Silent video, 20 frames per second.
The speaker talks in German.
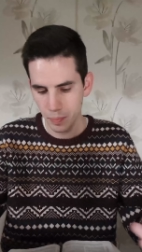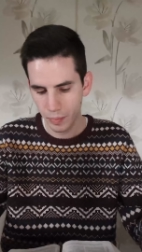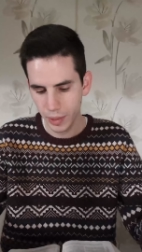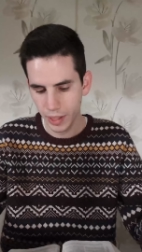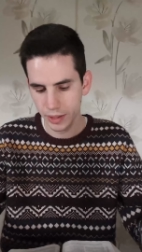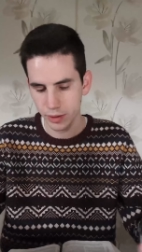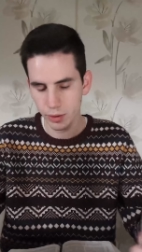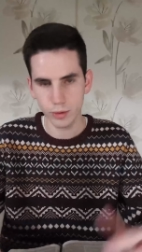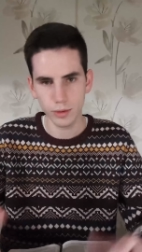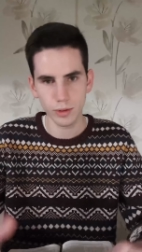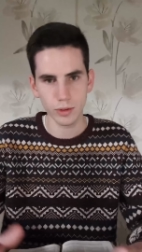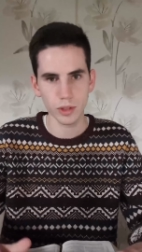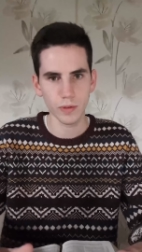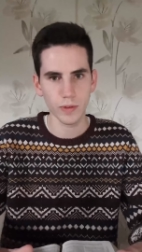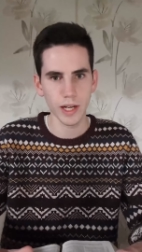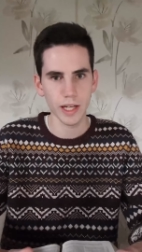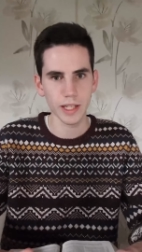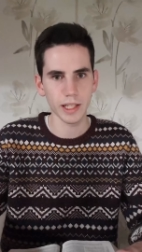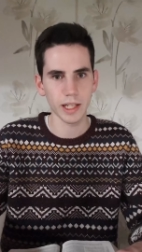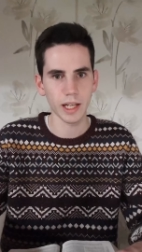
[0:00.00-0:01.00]
Petrus und so
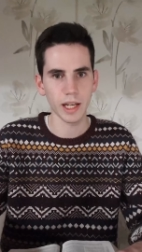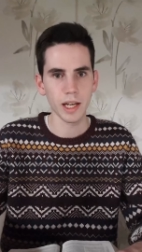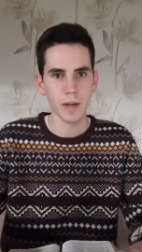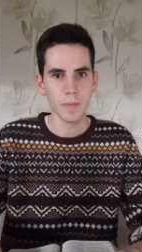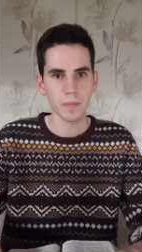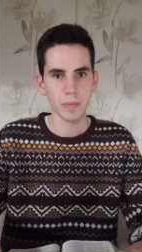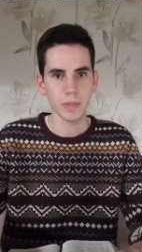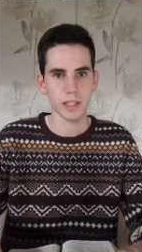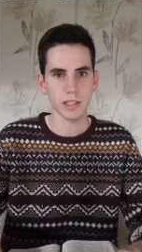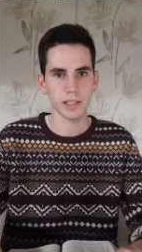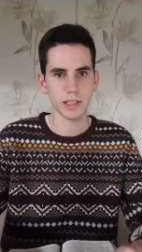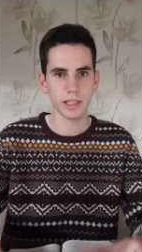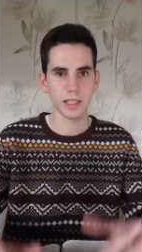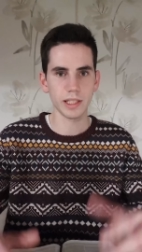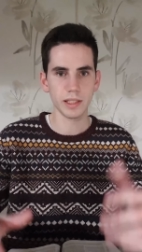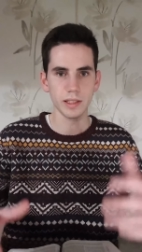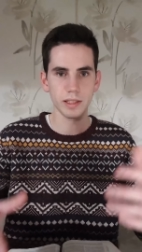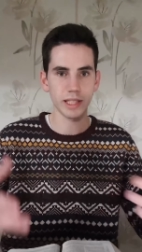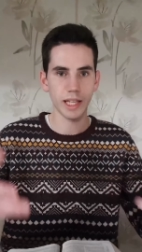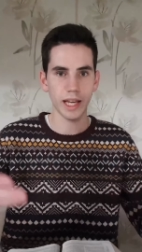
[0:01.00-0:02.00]
weiter, dass
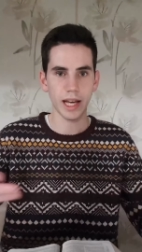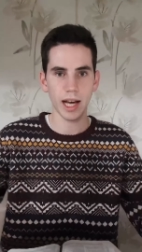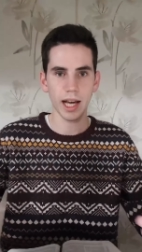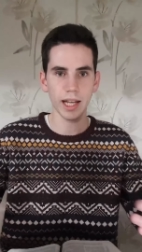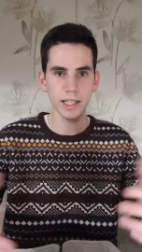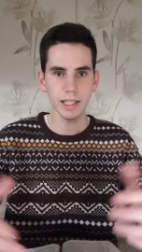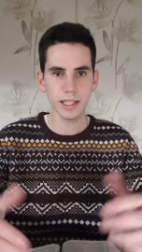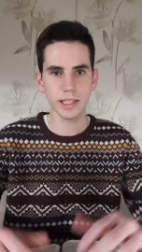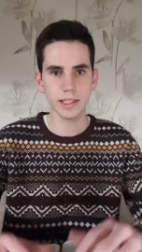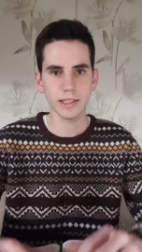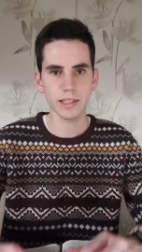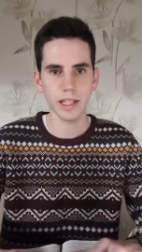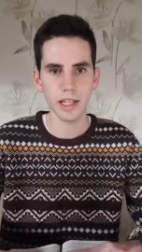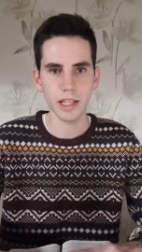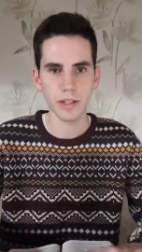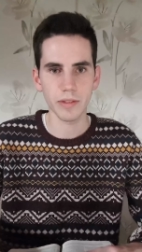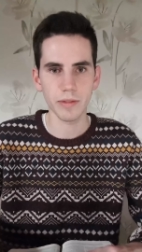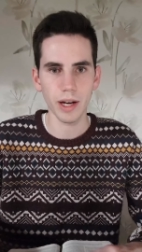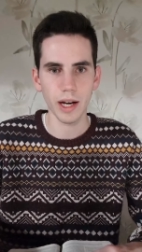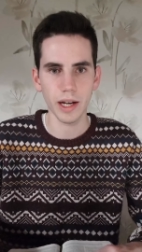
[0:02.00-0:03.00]
sie sehr
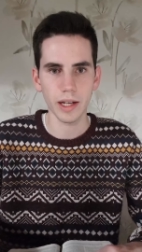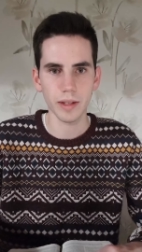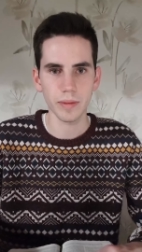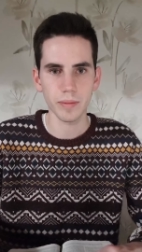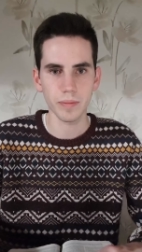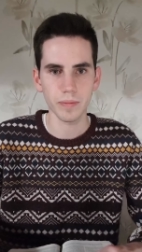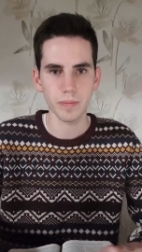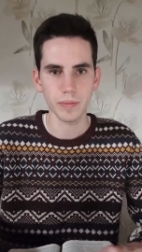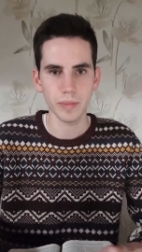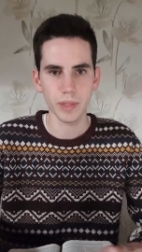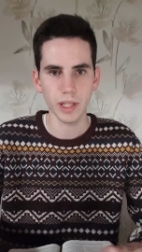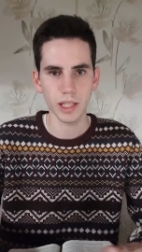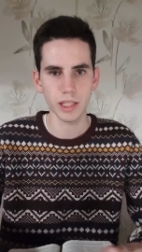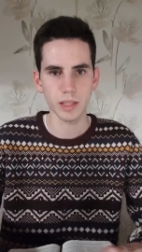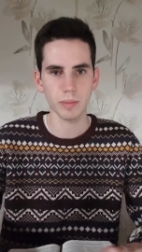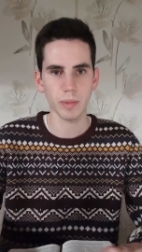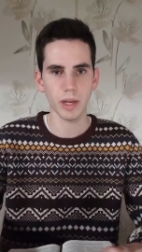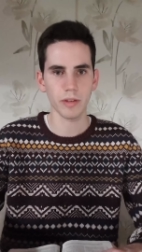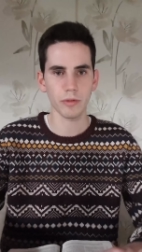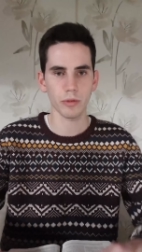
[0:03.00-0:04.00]
angesehen waren,
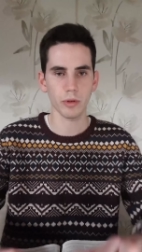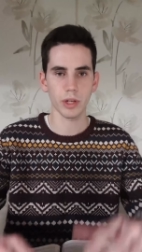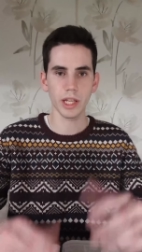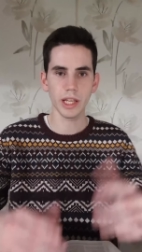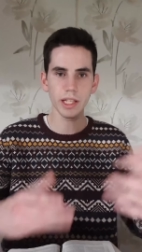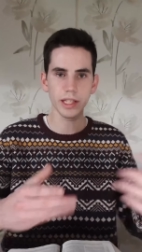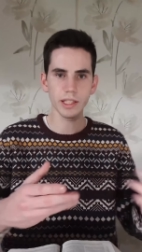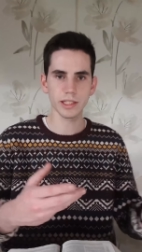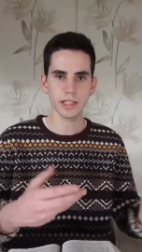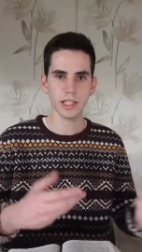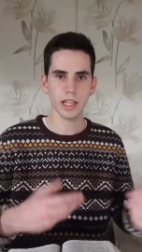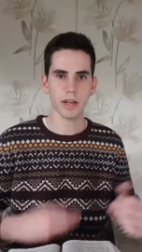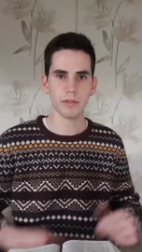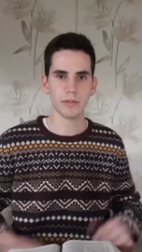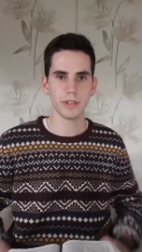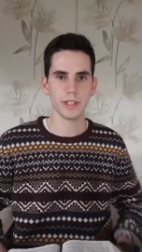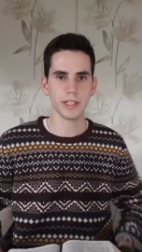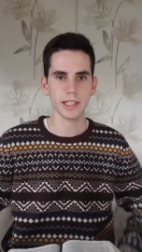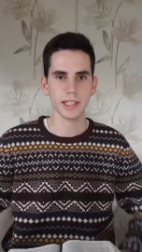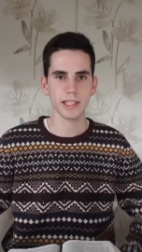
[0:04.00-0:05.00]
dass man von ihnen sehr
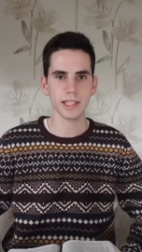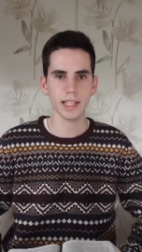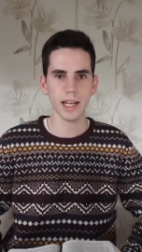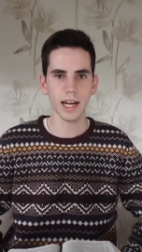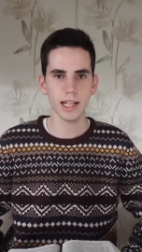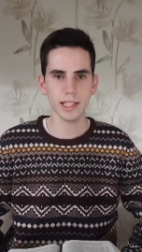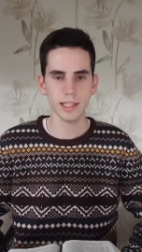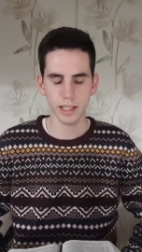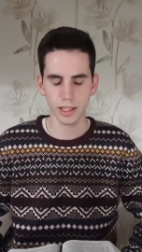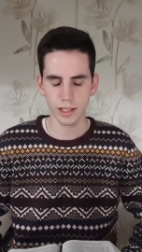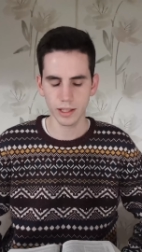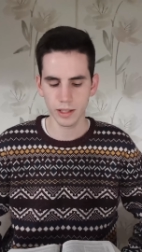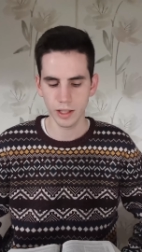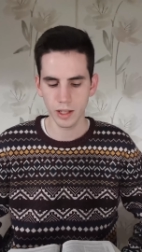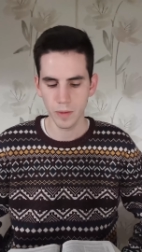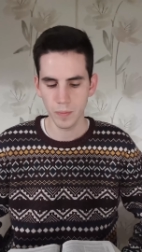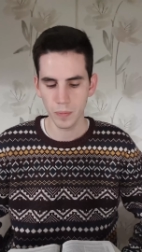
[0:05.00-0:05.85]
viel gedacht hat.